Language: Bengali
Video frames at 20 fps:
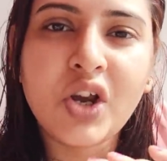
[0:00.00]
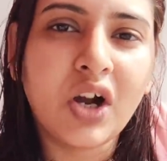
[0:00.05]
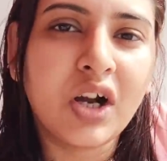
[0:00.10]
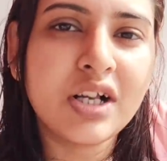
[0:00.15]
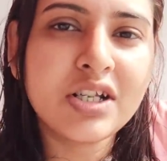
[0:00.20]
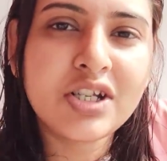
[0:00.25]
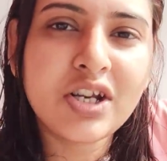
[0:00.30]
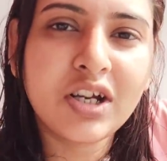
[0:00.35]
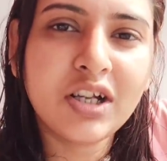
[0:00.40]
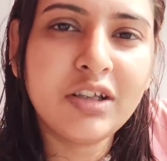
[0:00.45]

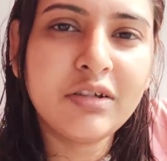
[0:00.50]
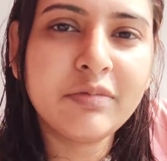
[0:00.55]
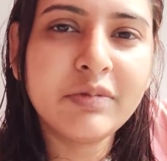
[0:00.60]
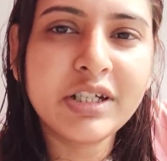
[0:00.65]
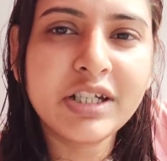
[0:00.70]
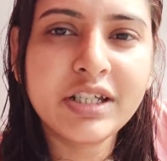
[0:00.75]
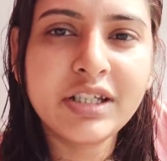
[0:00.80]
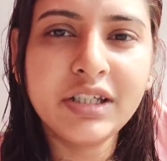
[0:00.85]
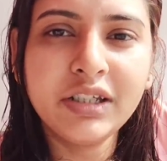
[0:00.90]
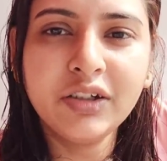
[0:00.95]
সকাল সকাল
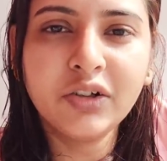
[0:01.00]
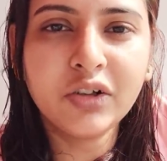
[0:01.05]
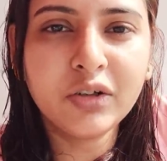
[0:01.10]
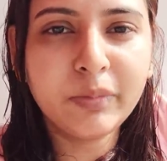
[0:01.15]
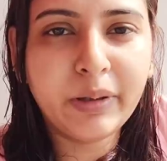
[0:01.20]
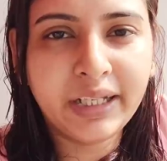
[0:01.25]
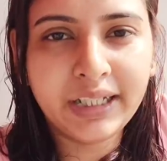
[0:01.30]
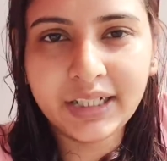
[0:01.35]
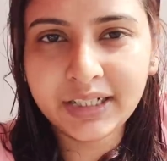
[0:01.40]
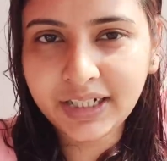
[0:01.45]
বৃষ্টি
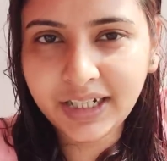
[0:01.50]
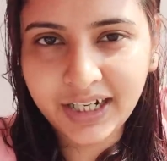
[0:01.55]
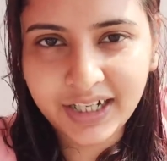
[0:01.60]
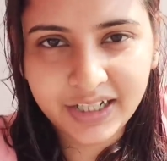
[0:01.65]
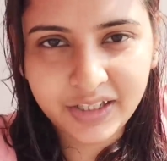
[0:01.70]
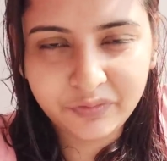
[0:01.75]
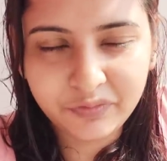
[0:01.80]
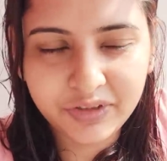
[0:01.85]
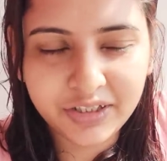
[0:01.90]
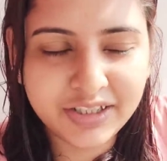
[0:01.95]
ওর বালাটা
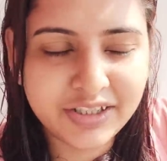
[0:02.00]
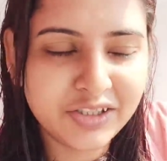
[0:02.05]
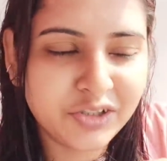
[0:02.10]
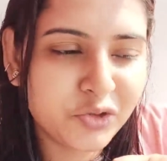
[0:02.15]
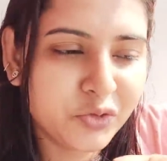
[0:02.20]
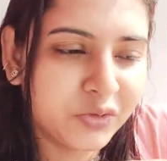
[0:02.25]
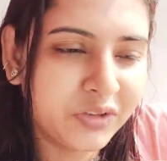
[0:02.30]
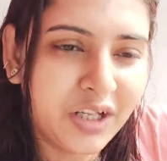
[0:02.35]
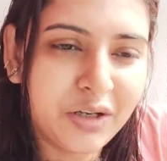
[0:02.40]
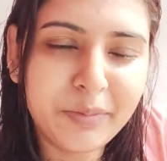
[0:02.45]
হারিয়ে ফেলেছে
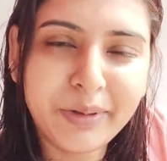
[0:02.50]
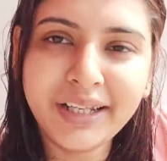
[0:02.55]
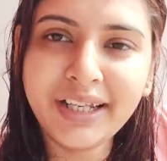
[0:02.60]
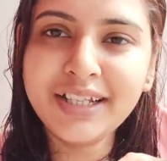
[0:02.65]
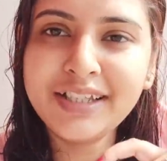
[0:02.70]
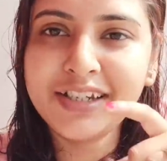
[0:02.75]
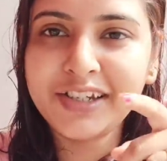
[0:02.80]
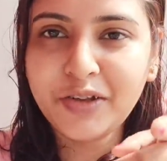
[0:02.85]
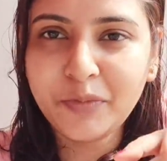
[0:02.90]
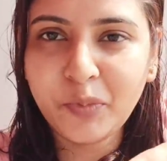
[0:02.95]
সোনার
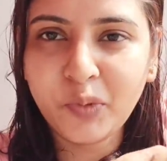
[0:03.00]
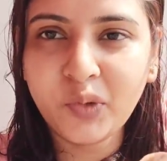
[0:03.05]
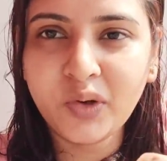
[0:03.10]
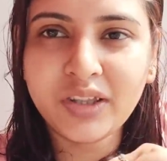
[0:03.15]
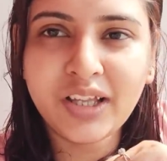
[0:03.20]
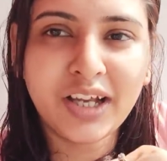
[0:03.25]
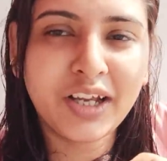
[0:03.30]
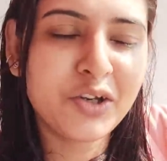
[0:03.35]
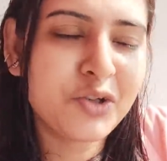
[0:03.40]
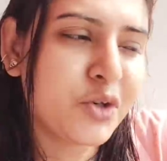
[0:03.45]
বালা যেটা
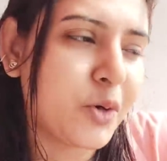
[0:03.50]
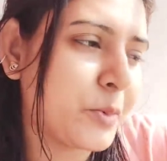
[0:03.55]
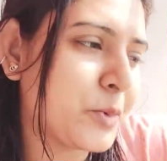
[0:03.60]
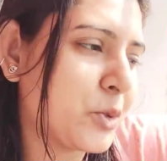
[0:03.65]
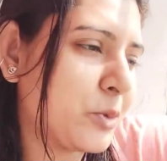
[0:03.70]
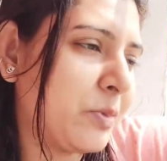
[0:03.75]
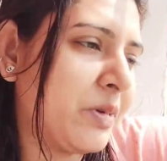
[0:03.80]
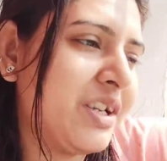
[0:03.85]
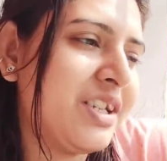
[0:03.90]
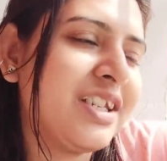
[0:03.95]
পরে থাকে
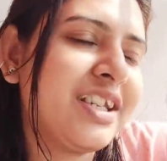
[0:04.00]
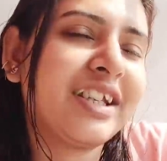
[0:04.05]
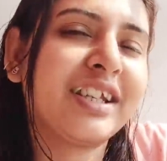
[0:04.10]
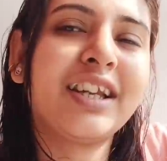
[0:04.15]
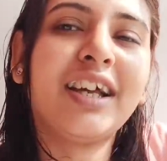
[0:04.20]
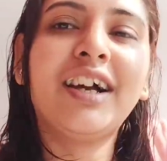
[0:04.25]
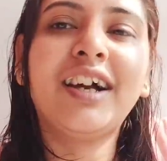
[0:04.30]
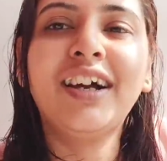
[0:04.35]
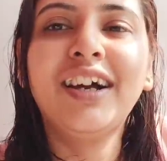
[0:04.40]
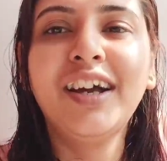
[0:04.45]
সবসময়
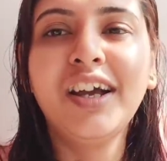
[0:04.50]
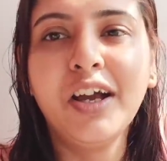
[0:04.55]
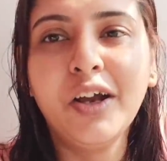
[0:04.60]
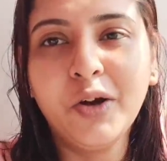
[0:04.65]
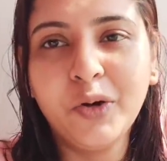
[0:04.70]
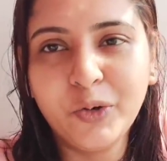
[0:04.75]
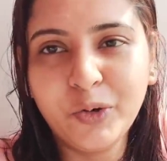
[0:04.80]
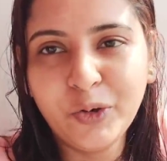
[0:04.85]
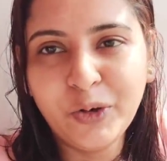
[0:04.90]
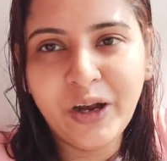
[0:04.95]
সেটা
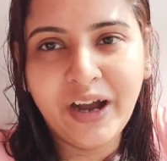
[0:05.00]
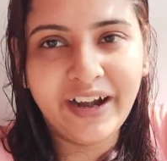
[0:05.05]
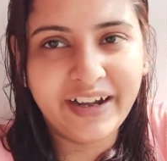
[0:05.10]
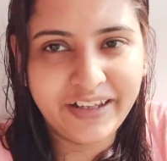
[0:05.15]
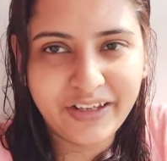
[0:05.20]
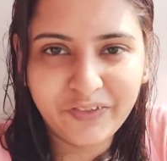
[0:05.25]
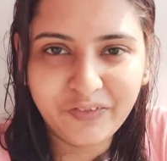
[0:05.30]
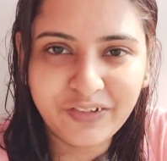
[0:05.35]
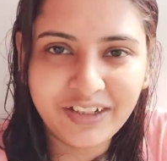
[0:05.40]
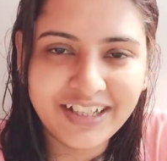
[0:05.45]
ও
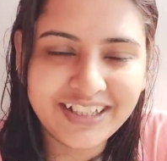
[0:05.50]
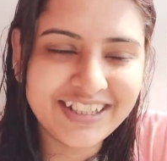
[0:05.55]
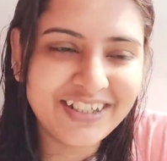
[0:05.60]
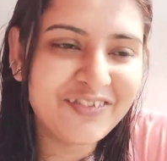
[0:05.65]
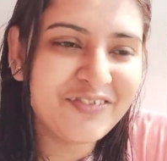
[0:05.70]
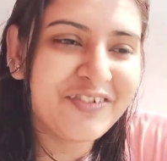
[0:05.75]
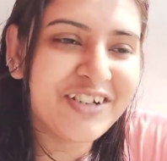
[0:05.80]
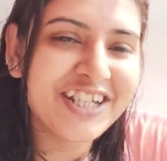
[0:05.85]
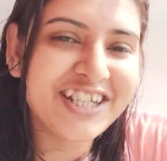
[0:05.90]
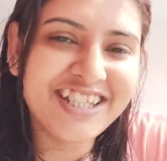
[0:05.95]
হারিয়ে
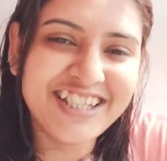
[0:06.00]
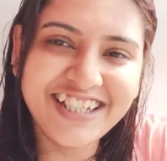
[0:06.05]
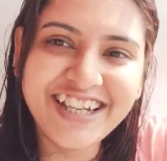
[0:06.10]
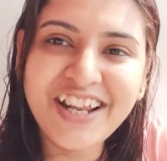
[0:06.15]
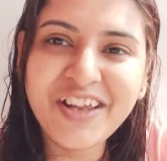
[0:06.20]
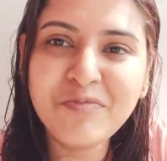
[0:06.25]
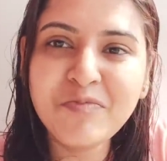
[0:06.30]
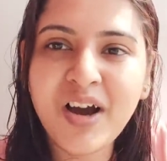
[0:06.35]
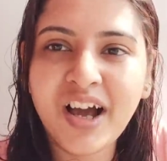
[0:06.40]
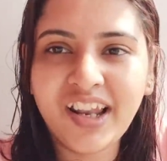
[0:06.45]
ফেলেছে
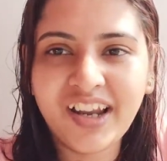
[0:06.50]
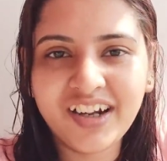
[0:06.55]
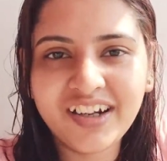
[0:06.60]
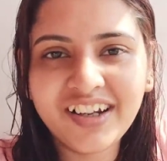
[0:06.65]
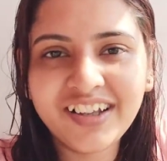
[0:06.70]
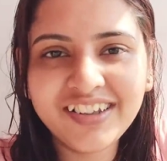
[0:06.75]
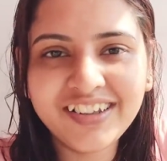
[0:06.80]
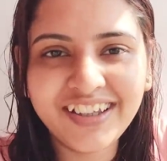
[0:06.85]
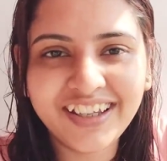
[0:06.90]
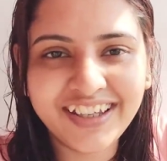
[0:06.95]
বৃষ্টির এই
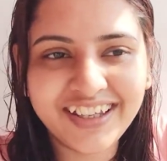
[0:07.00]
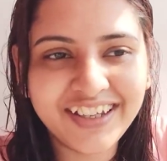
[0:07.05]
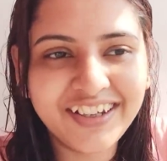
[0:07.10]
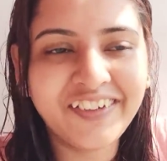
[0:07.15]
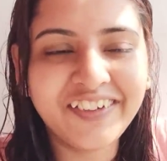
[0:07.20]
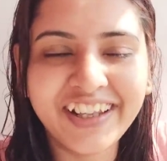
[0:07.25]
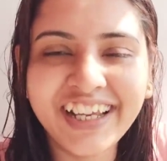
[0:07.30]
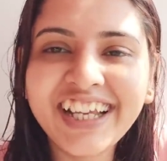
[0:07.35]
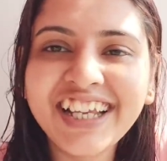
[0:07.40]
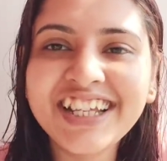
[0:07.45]
বালাটা দেখে
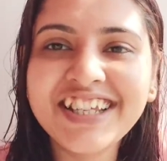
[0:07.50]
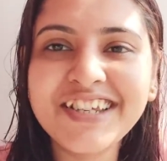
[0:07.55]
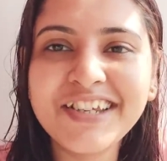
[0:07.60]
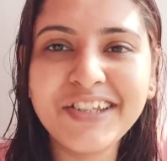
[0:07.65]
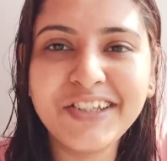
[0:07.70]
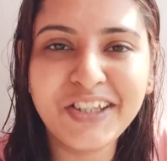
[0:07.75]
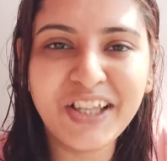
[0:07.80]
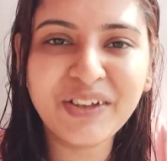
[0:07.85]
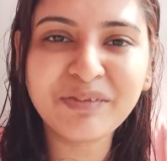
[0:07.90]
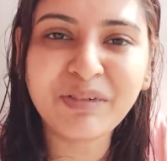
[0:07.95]
অনেকে
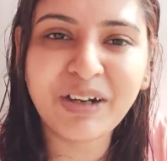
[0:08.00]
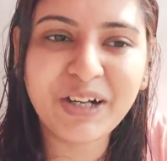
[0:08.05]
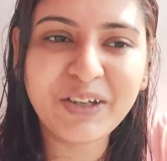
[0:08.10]
চিনতে